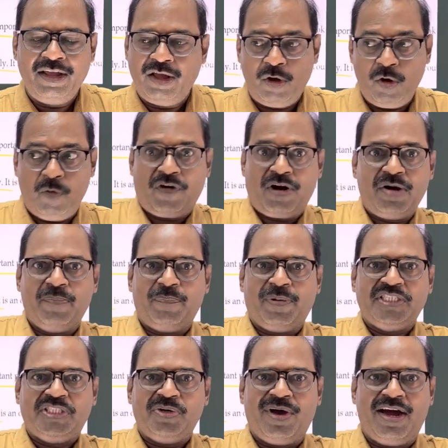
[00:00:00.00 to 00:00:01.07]
ஓ ஃப்ரெண்டு
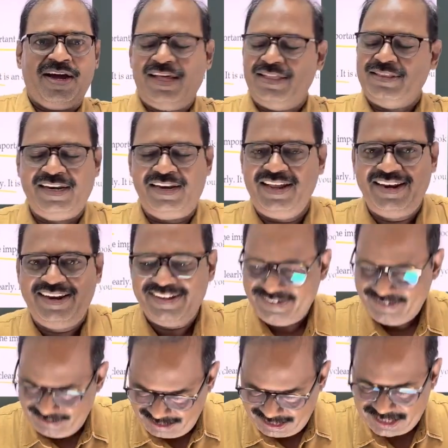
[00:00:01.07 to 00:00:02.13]
படிச்சிருவான் அதெல்லாம் இல்லை
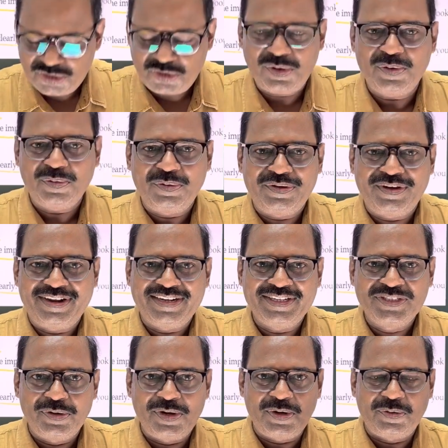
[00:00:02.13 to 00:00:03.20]
நீ சொல்லி கொடுக்குற
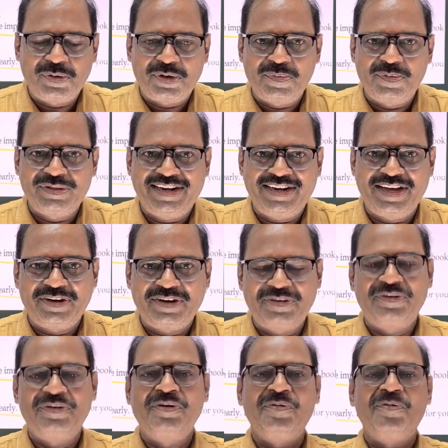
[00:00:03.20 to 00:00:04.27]
சொல்லி கொடுக்கும்போது என்ன
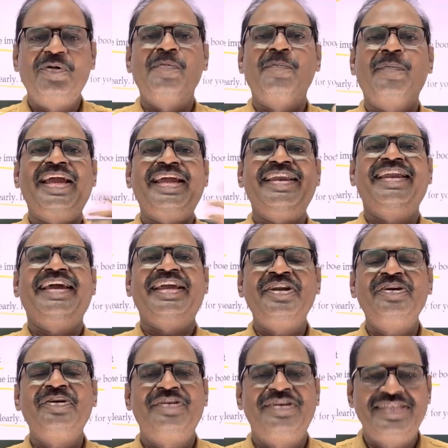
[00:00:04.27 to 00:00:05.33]
ஆகும் மைண்டில்
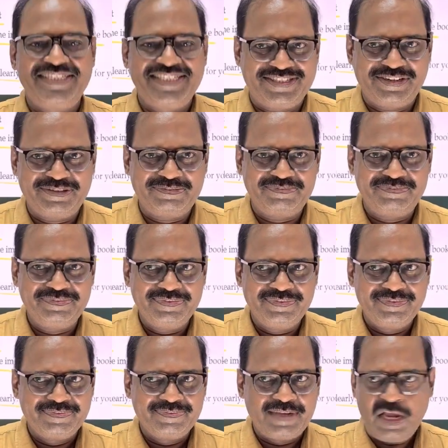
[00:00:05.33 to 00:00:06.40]
இன்னும் ரெஜிஸ்டர் ஆகும்
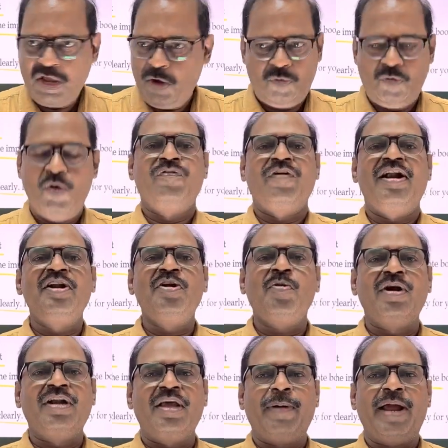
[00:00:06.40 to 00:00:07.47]
உன் ஃப்ரெண்டு
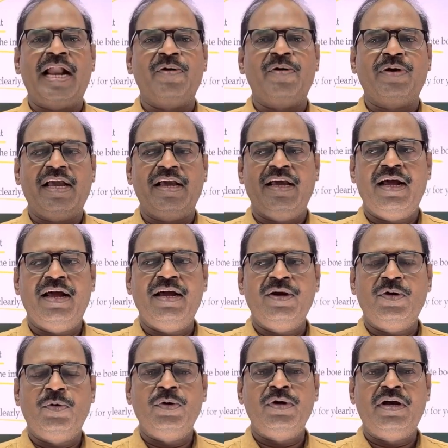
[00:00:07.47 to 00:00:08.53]
உன்ட்ட பேனாவை கேட்குறான்
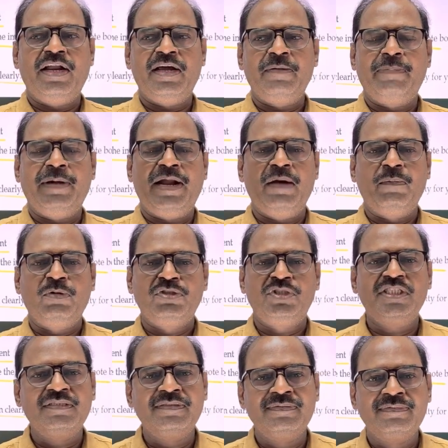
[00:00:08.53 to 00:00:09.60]
கொடுக்குற பேனா
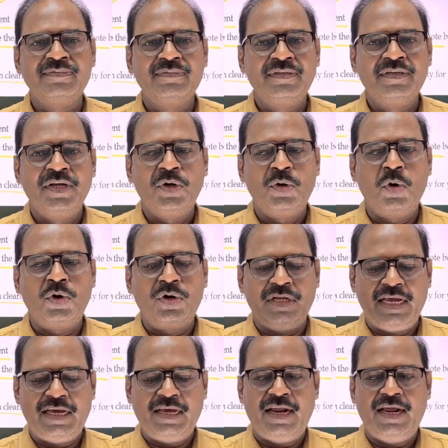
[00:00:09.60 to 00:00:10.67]
போச்சு நோட்டு
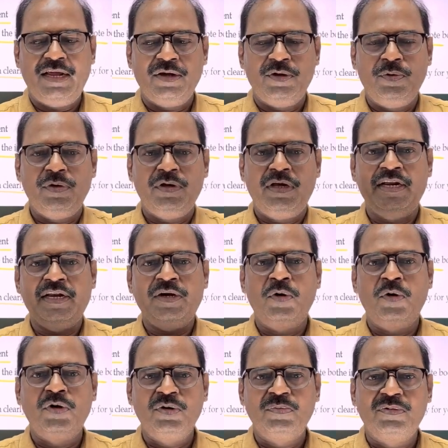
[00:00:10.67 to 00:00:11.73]
கேட்குறான் கொடுக்குற
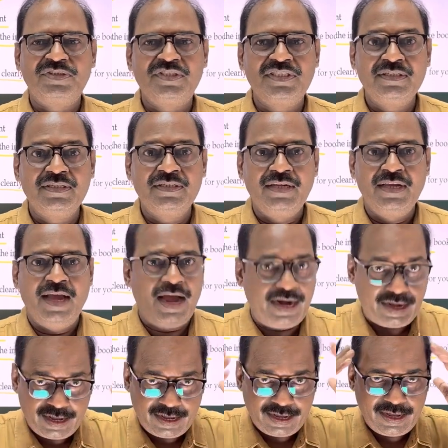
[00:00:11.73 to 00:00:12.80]
நோட்டு போச்சு
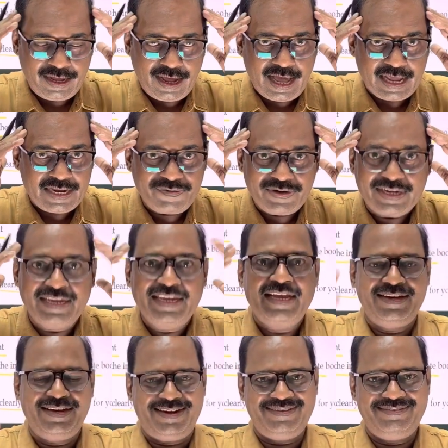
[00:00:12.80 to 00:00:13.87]
ஆனால் அறிவை
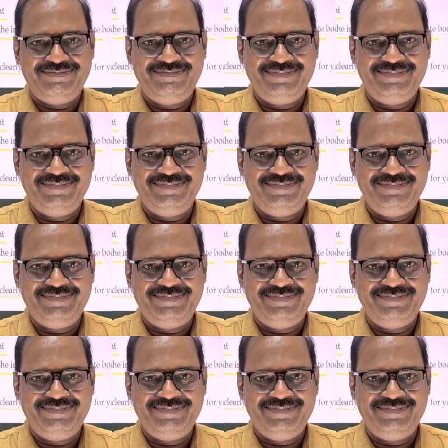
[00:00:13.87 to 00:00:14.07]
கேட்குறான்